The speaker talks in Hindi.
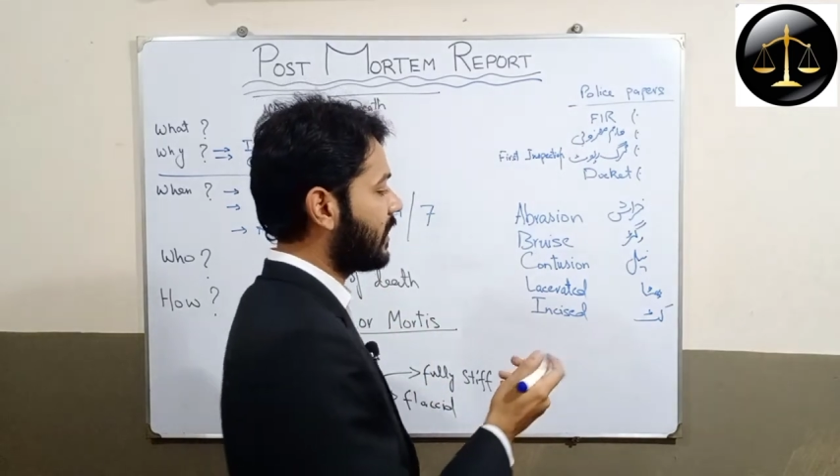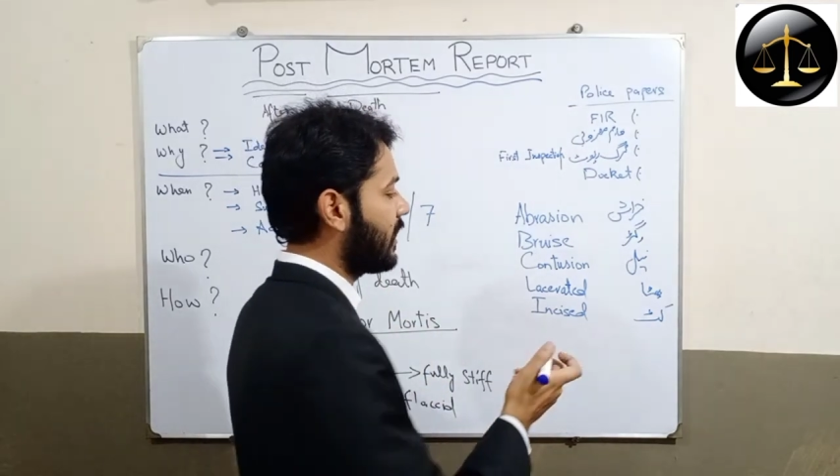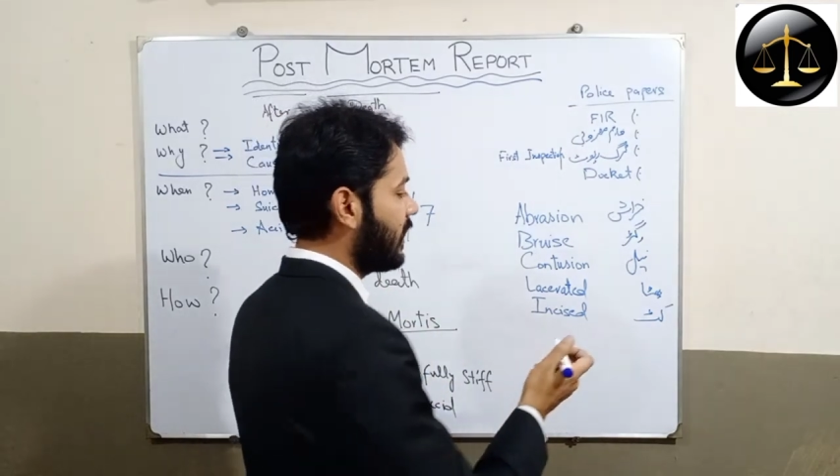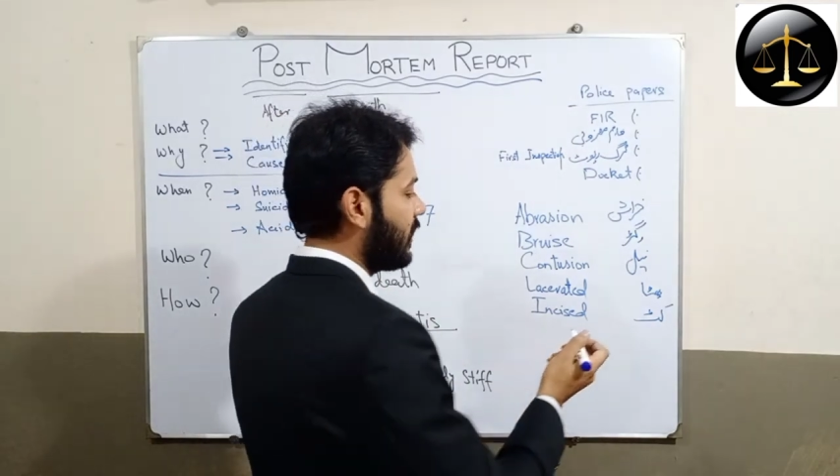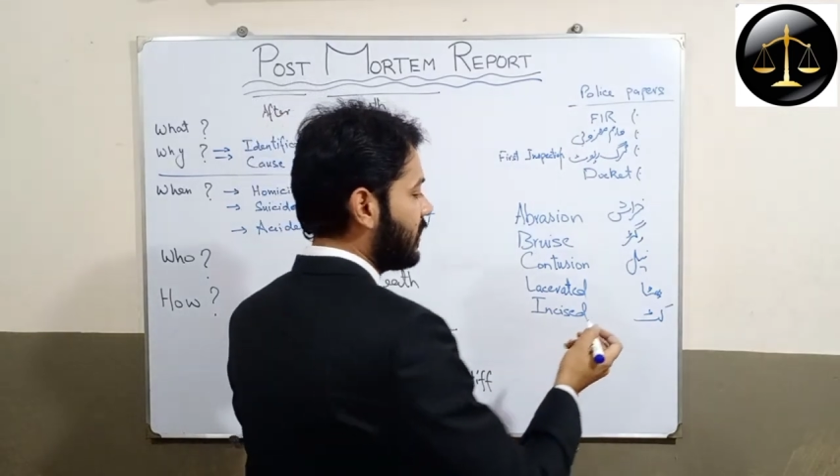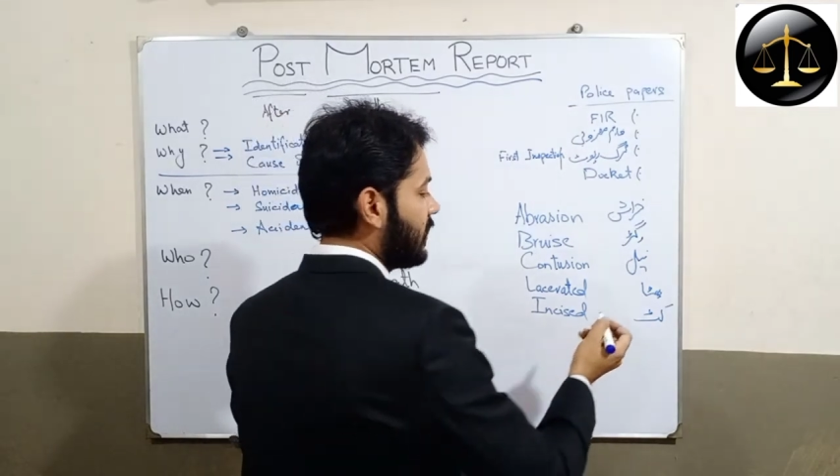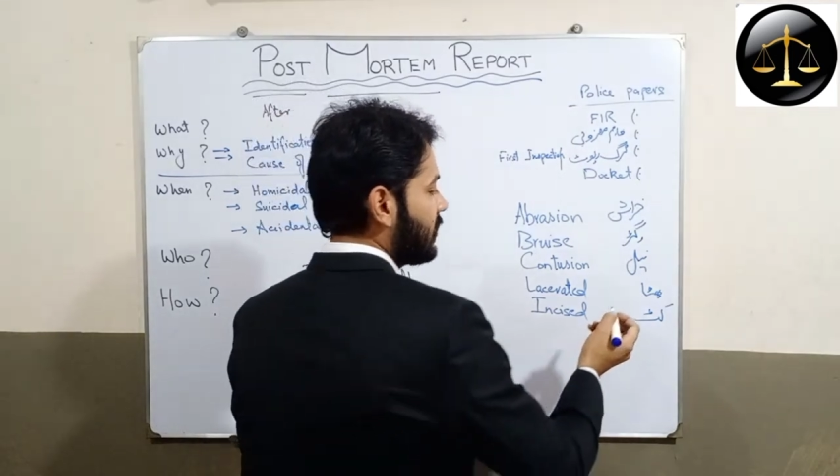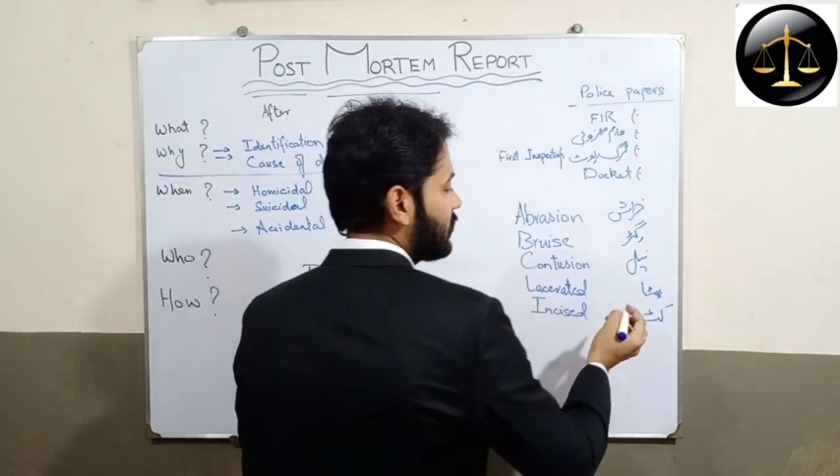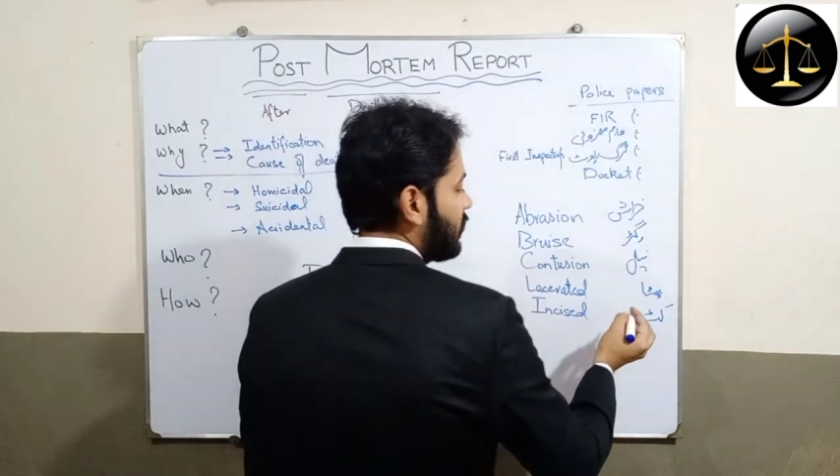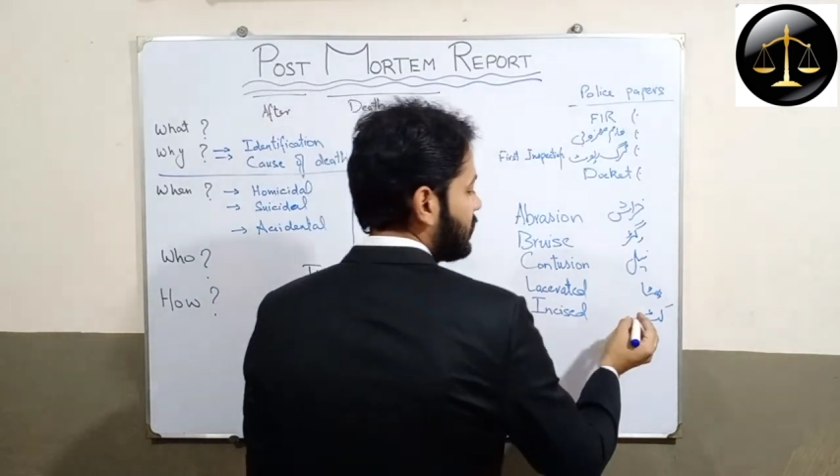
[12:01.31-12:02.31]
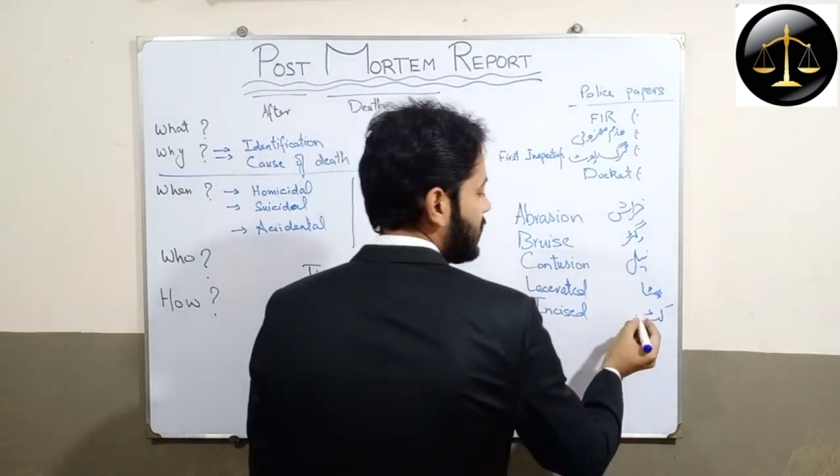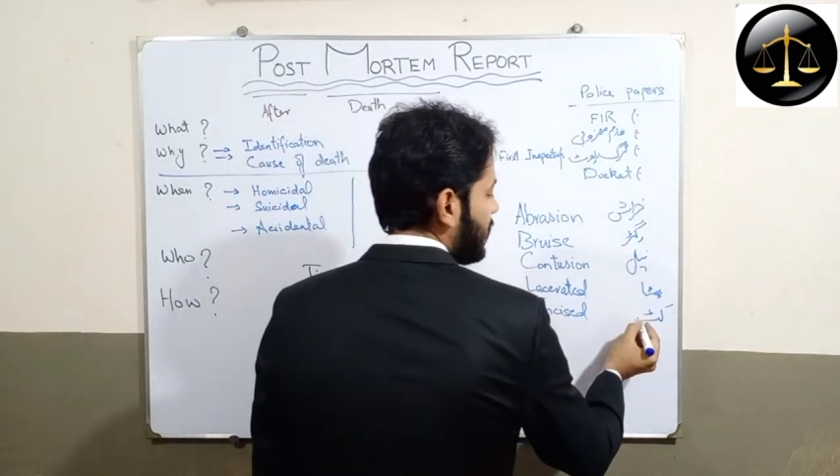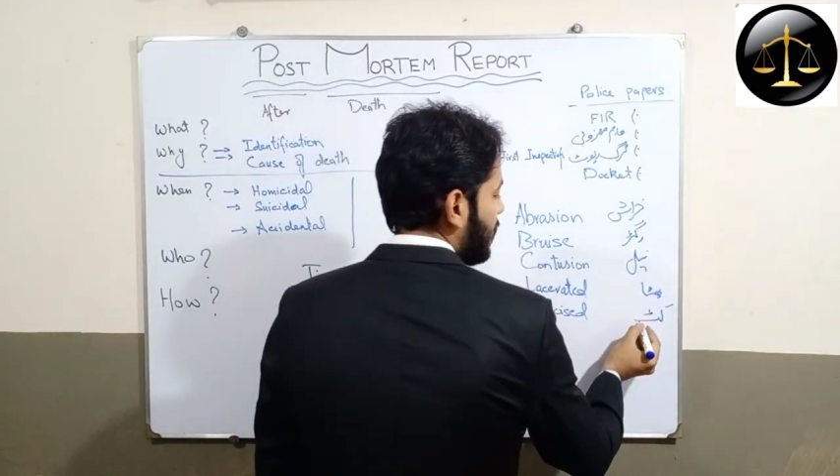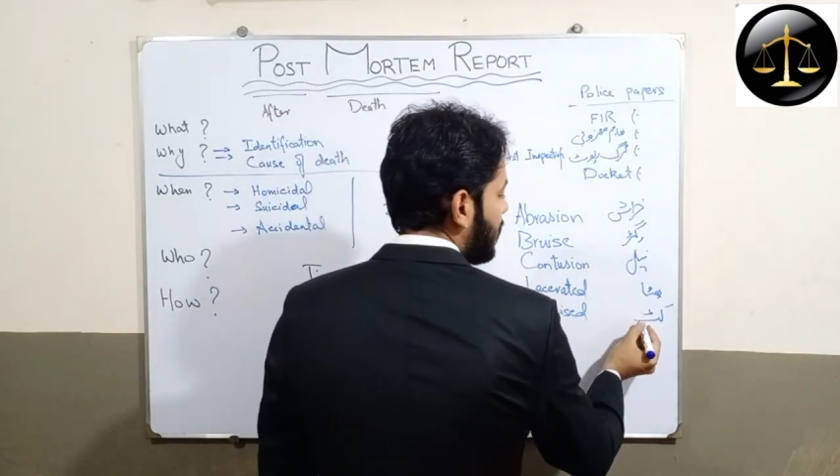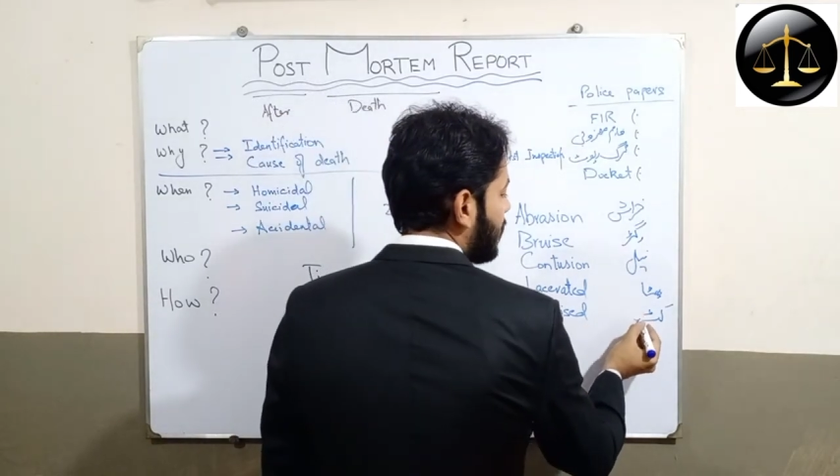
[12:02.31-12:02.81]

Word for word: गया है तो ये